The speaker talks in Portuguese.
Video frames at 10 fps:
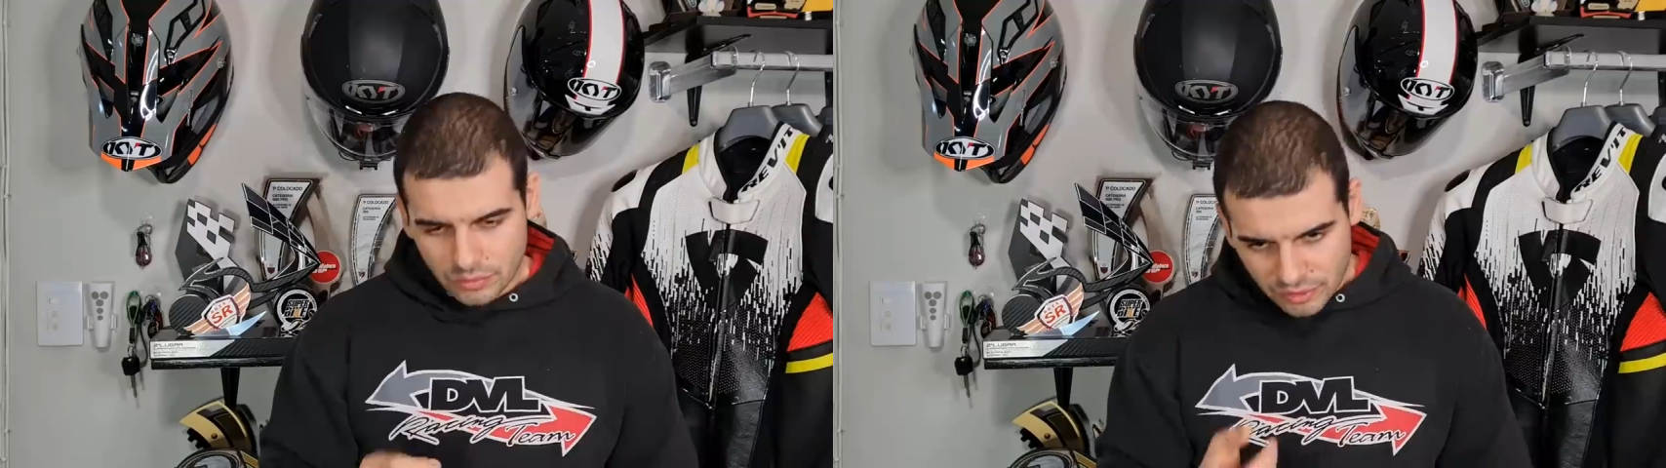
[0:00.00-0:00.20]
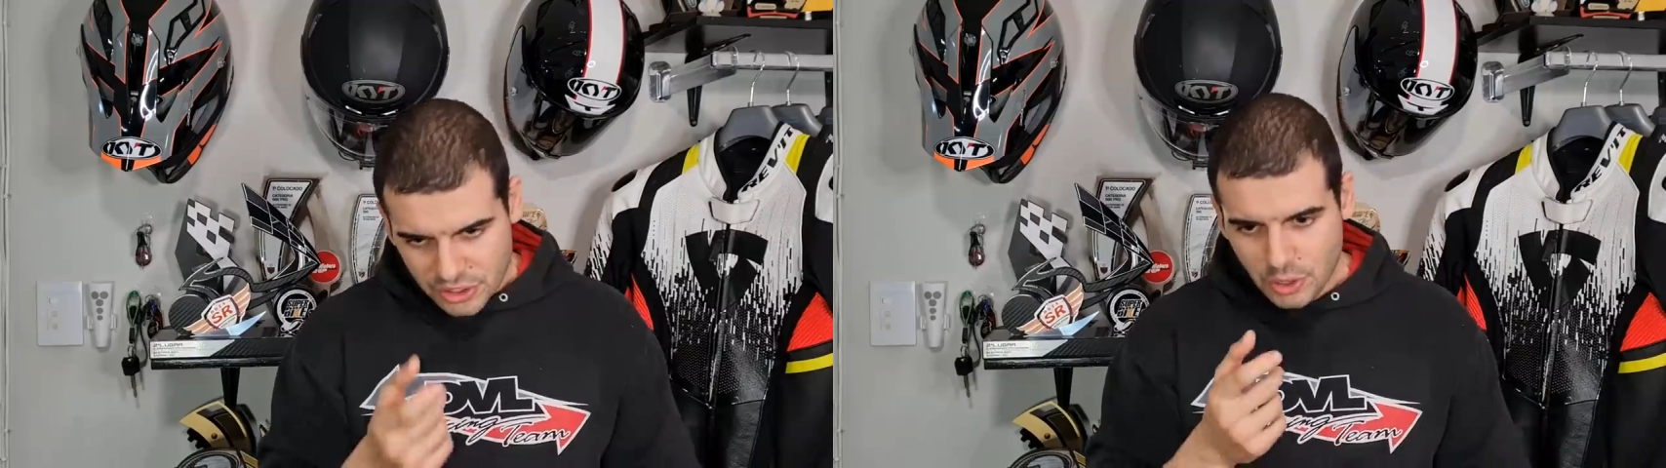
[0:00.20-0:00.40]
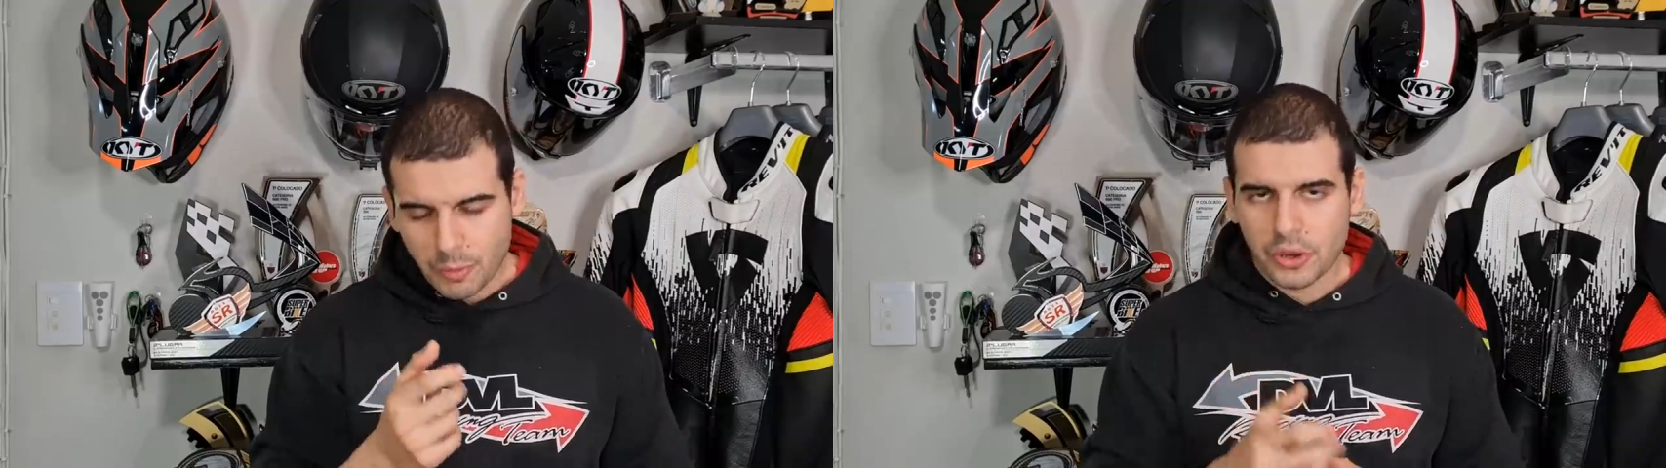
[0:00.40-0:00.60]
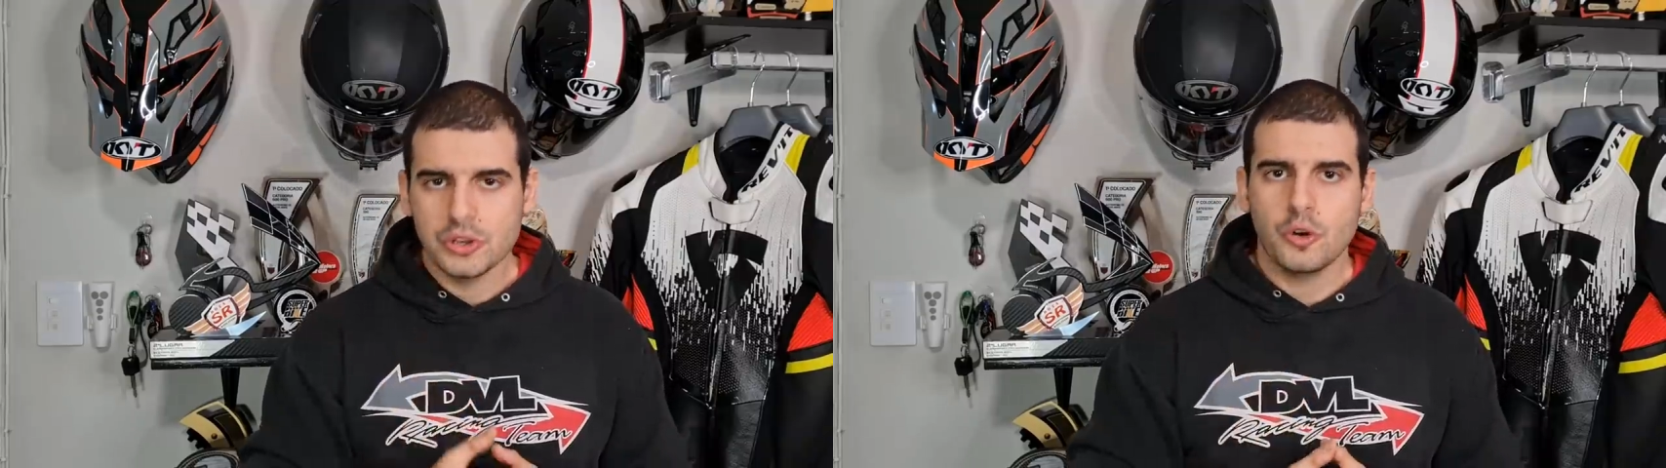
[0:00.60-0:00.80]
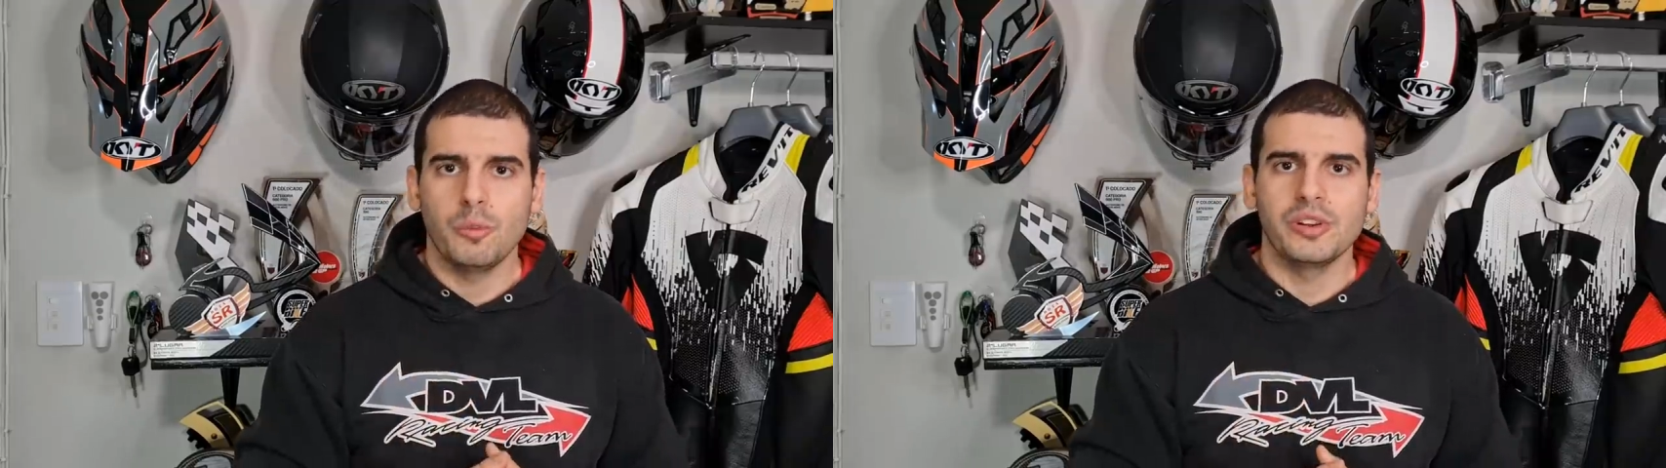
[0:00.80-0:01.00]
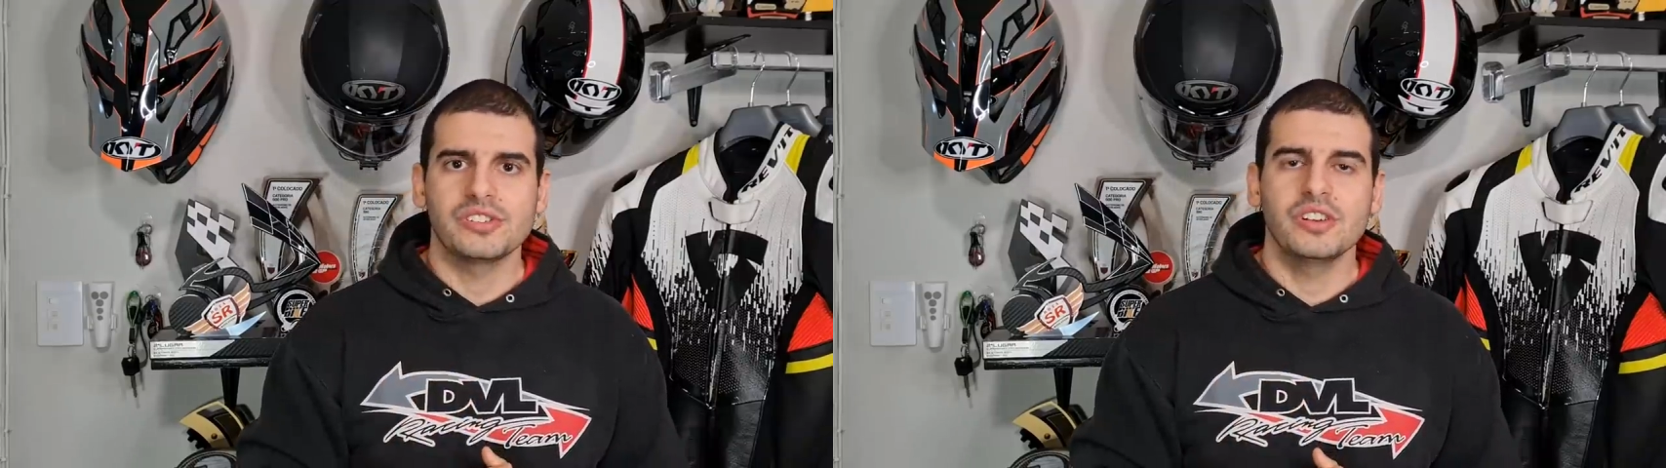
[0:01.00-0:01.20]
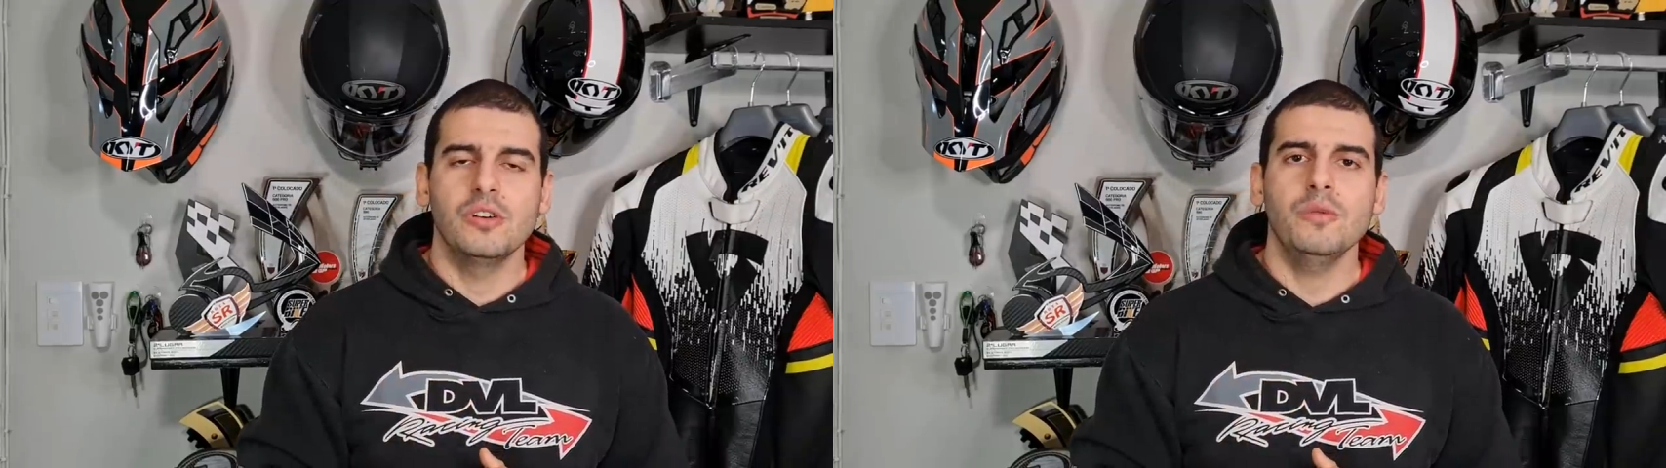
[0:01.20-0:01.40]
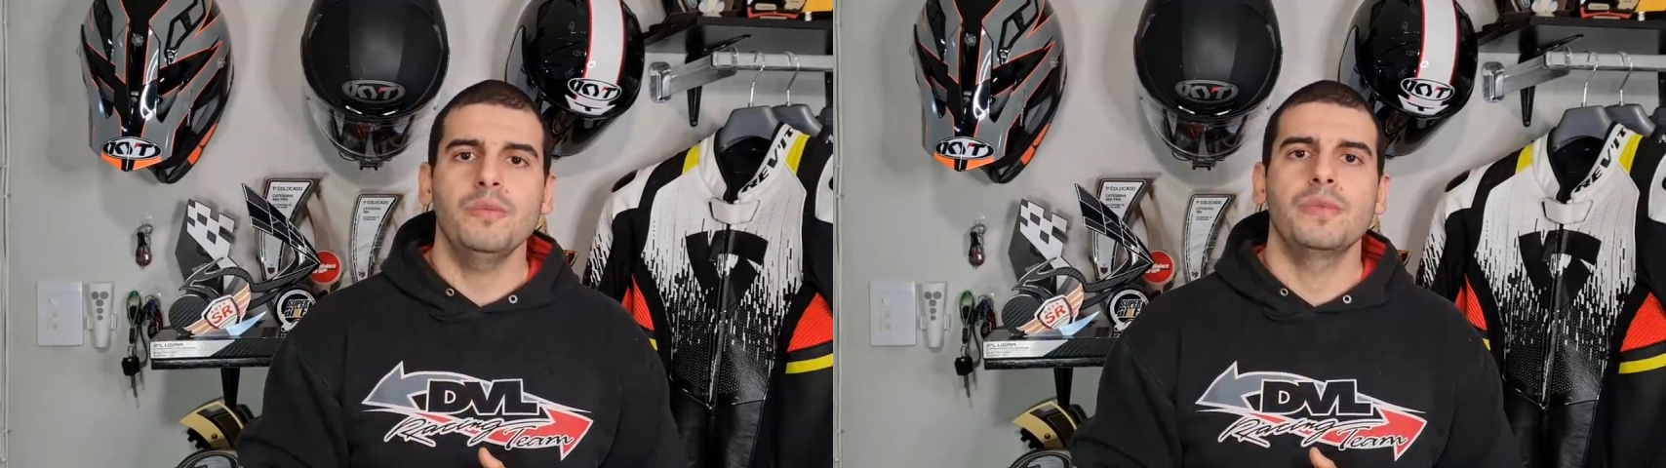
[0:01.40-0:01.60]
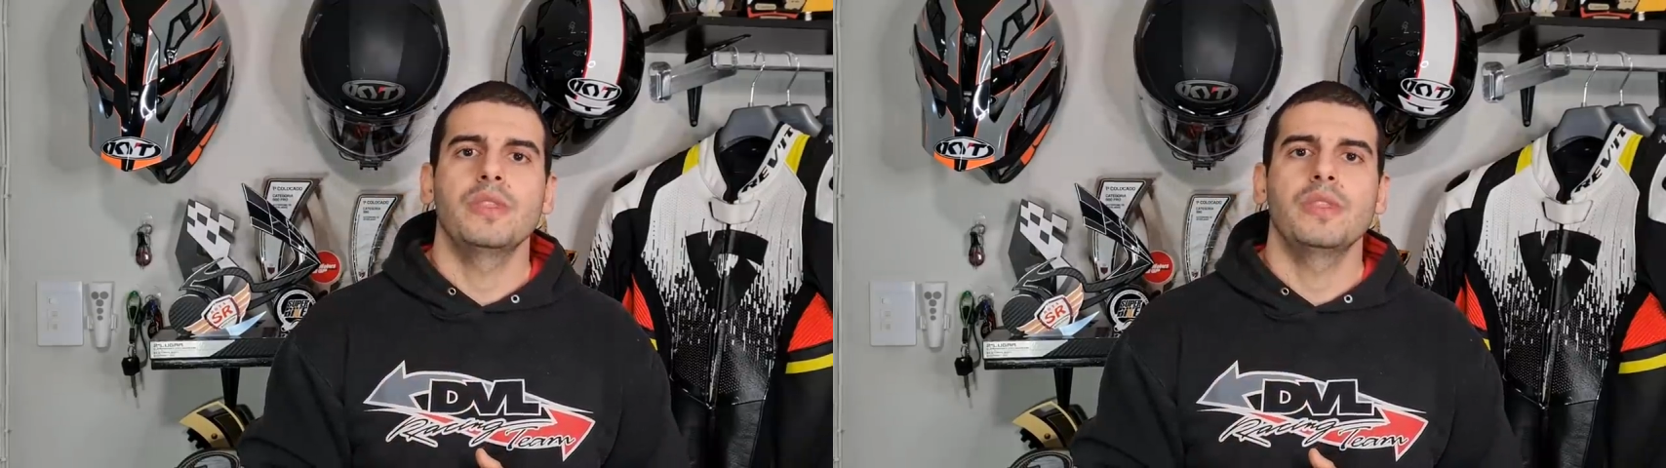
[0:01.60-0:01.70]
fechei um pouquinho de compressão